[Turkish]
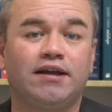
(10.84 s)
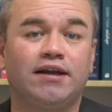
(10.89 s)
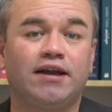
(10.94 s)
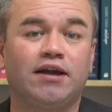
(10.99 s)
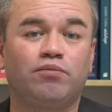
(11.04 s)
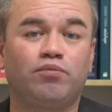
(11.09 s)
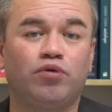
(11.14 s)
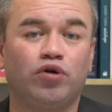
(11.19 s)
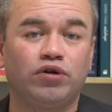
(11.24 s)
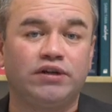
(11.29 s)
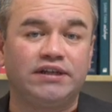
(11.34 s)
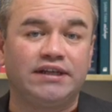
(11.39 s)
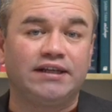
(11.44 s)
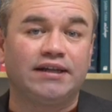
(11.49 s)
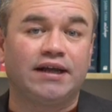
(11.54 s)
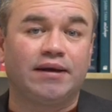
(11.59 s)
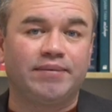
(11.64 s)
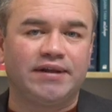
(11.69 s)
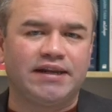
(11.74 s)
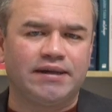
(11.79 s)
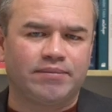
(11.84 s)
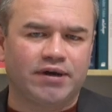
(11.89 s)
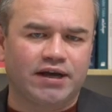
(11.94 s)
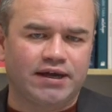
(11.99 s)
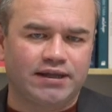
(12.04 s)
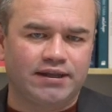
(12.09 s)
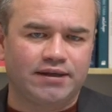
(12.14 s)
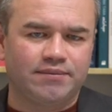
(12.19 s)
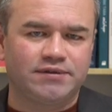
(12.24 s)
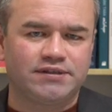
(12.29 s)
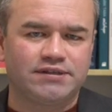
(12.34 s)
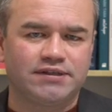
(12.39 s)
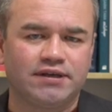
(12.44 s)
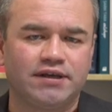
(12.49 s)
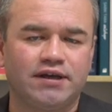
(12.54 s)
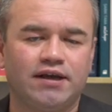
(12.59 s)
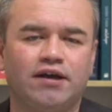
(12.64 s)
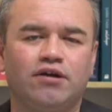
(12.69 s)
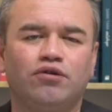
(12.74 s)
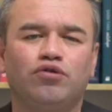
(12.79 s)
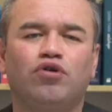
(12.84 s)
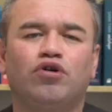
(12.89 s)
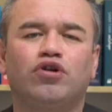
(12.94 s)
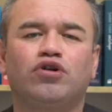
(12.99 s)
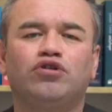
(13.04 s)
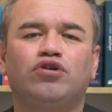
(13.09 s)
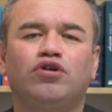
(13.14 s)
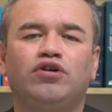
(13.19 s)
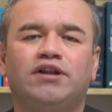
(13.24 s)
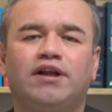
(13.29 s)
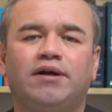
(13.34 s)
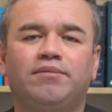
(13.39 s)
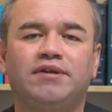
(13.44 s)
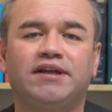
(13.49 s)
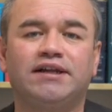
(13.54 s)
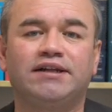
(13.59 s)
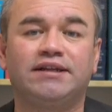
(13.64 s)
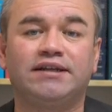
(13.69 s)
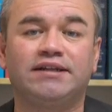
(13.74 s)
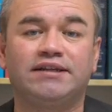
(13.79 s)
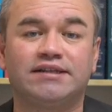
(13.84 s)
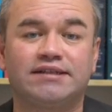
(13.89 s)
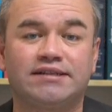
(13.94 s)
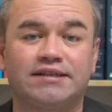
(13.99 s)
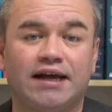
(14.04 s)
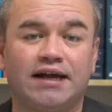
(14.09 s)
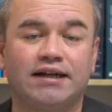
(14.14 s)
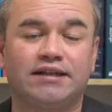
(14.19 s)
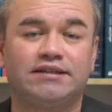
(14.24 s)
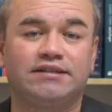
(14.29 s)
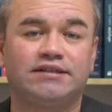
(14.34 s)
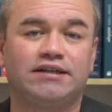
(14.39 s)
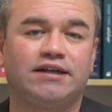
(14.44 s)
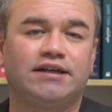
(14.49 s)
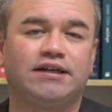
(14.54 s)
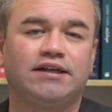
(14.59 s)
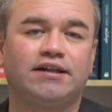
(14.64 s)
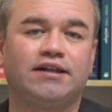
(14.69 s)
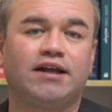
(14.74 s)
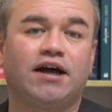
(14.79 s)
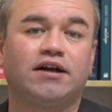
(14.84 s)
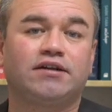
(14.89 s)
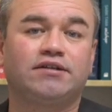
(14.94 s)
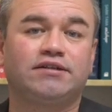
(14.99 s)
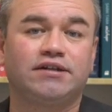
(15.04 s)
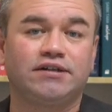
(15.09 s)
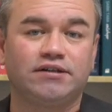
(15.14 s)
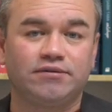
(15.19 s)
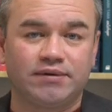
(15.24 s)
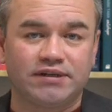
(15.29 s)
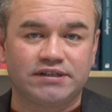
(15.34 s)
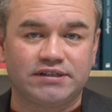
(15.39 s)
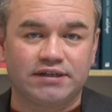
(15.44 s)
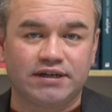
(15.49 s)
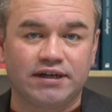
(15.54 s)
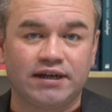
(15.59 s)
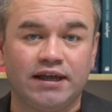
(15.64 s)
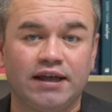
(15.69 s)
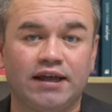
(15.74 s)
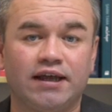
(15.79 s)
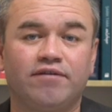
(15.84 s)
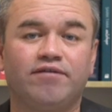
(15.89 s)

Leopoldina Bilim Akademisi korona önlemlerinin sert şekilde arttırılmasını